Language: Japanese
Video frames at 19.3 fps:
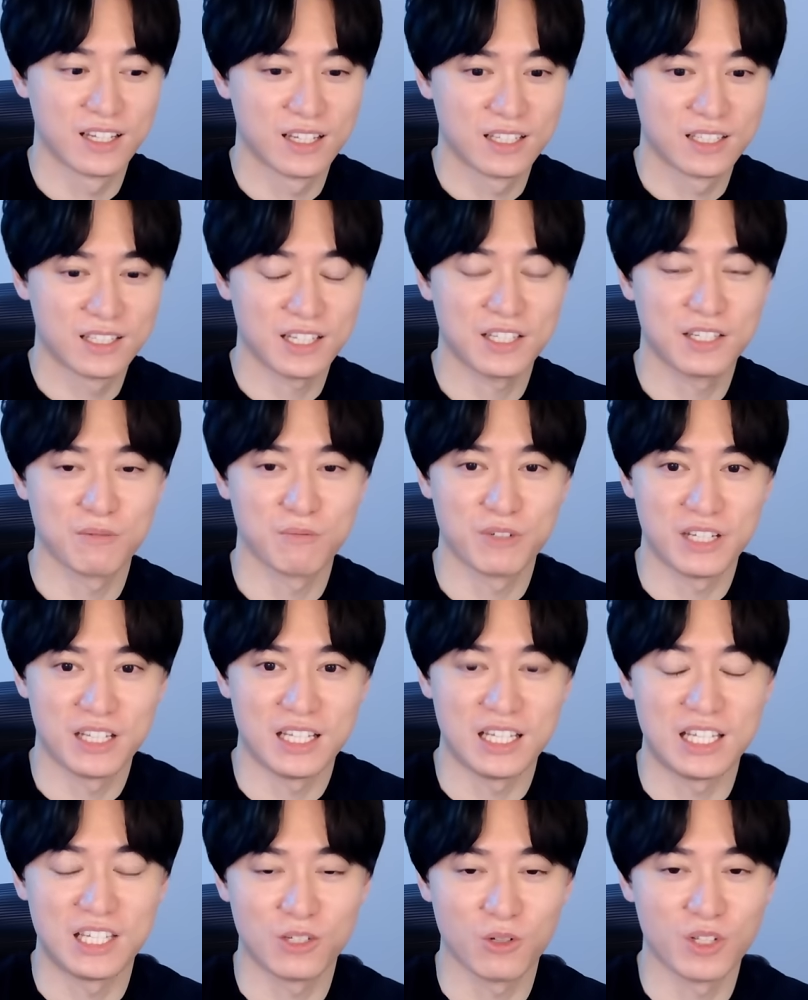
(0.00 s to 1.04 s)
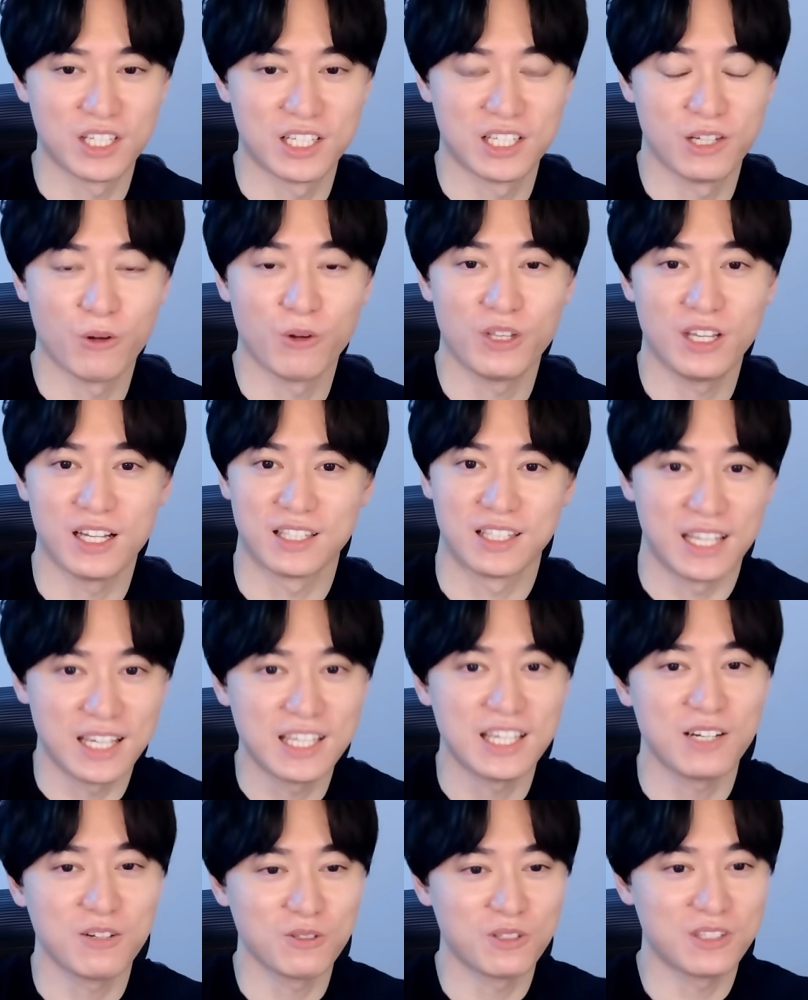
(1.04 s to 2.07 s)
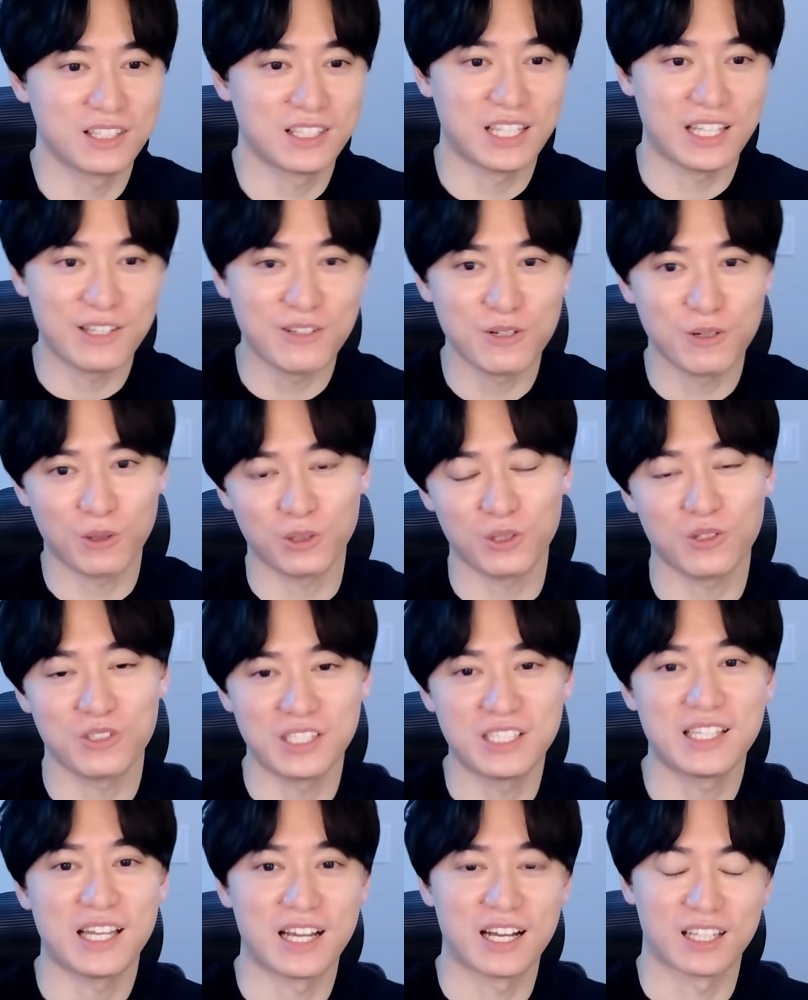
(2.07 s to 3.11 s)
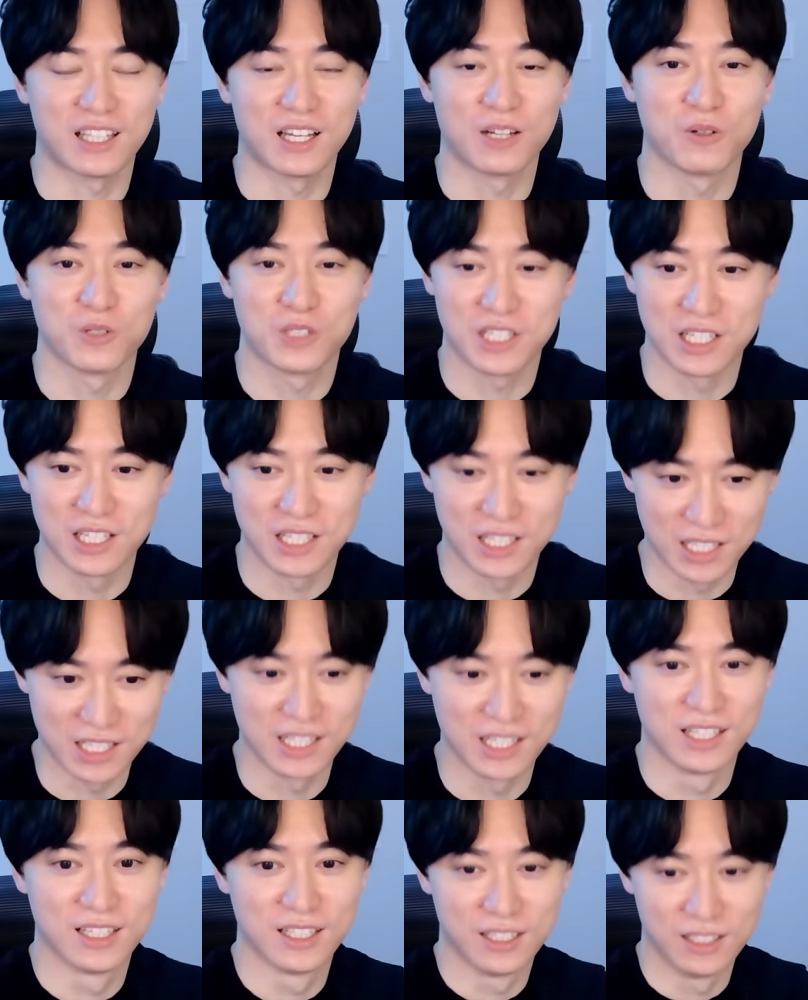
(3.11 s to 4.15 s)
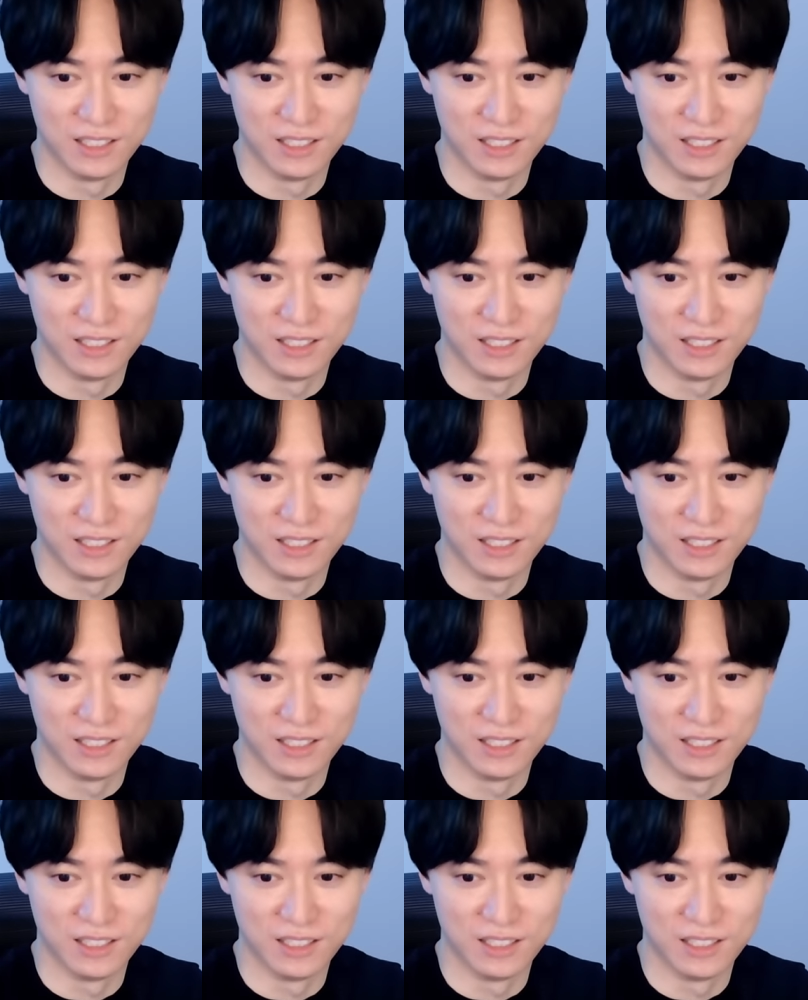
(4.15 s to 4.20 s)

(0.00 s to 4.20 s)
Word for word: 久しぶりに一緒に COD ができるっていうこと自体が楽しいし、